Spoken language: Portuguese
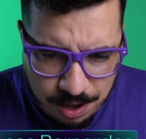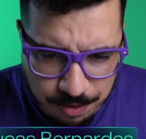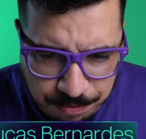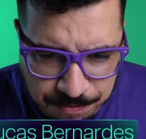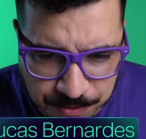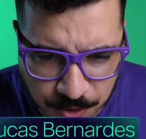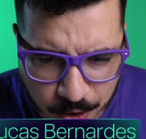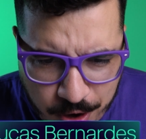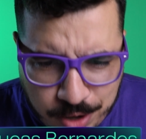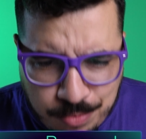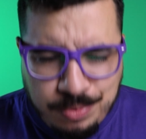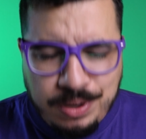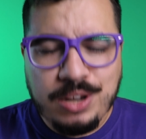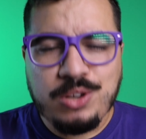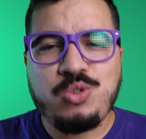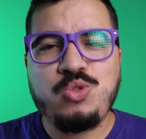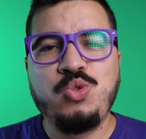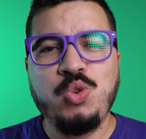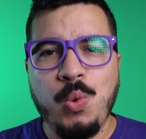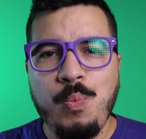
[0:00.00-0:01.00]
na
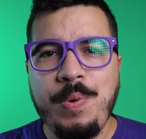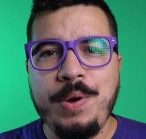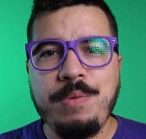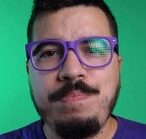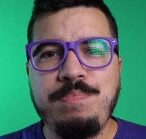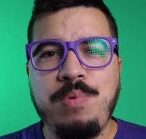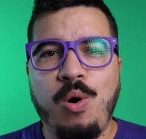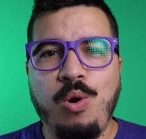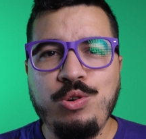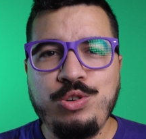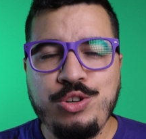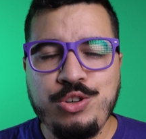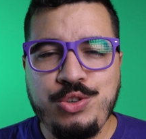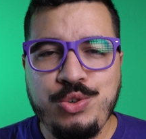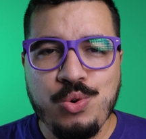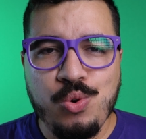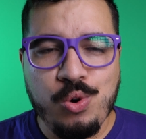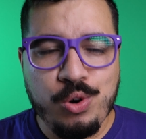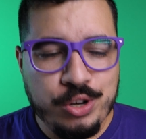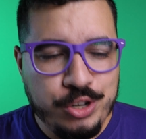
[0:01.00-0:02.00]
fórmula Super Post
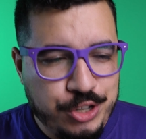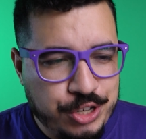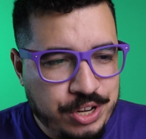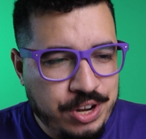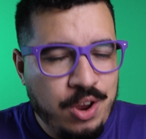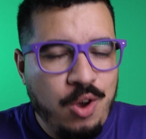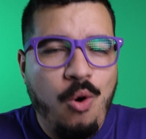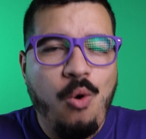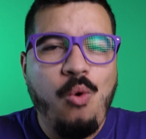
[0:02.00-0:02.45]
de hoje,